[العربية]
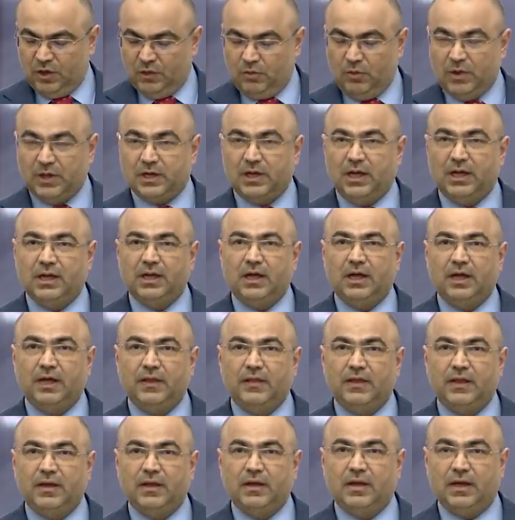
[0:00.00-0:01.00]
وكان
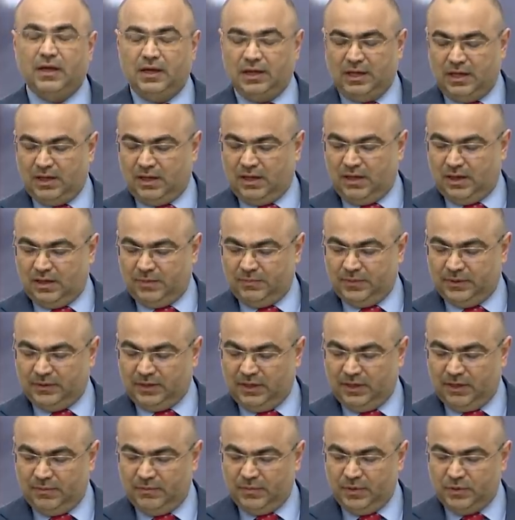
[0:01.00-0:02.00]
هذا القرار
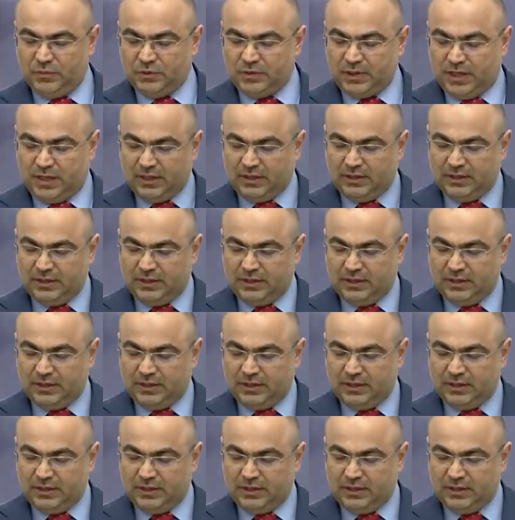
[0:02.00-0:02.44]
بطلب من وزارة